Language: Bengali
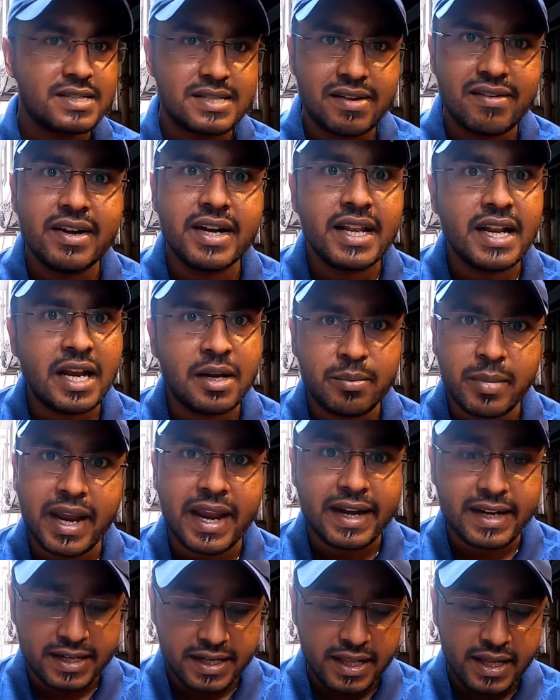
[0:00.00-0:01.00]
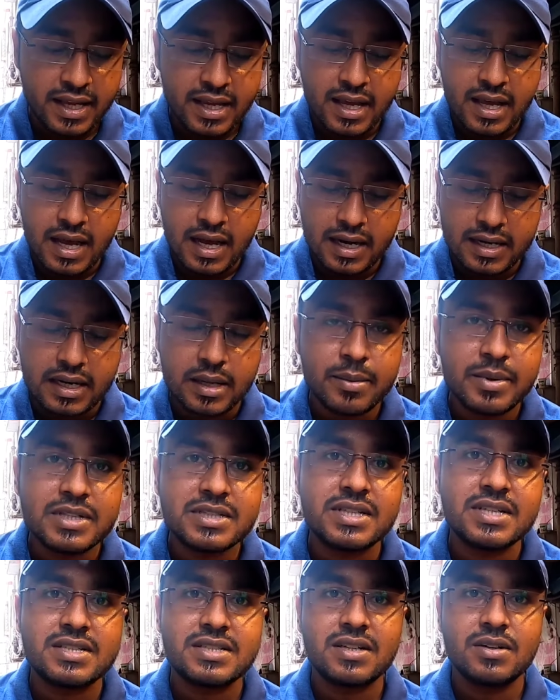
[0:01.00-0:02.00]
সেভেন্টি নাইন বা এইটটি আর ডাবল
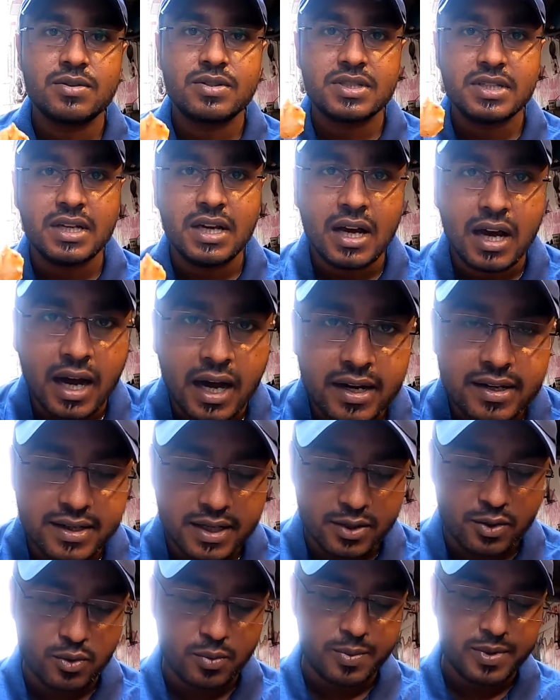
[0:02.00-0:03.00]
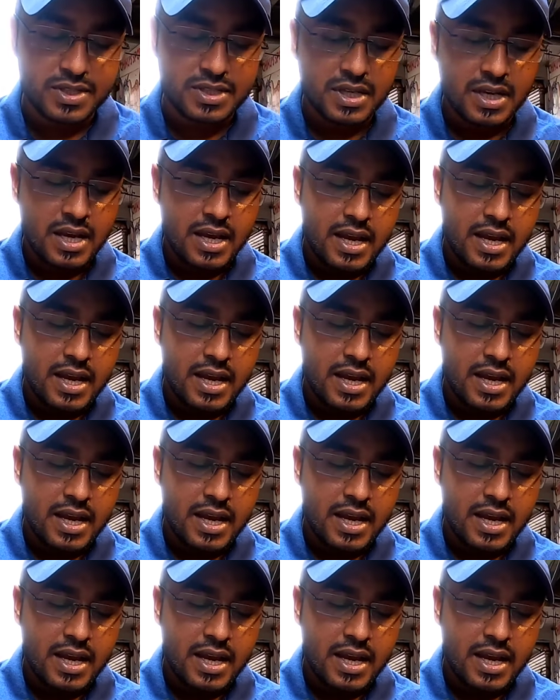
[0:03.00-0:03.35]
চিজটা হচ্ছে হান্ড্রেড রুপিস